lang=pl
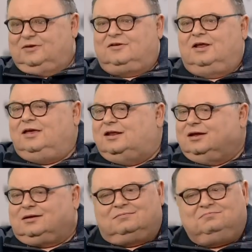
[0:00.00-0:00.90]

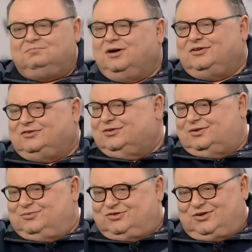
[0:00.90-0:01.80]
Szlejerek bardzo
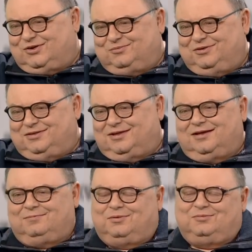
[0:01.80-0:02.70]
dobrze robi
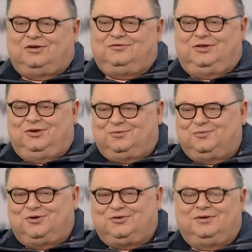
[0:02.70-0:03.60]
na poprawienie humoru.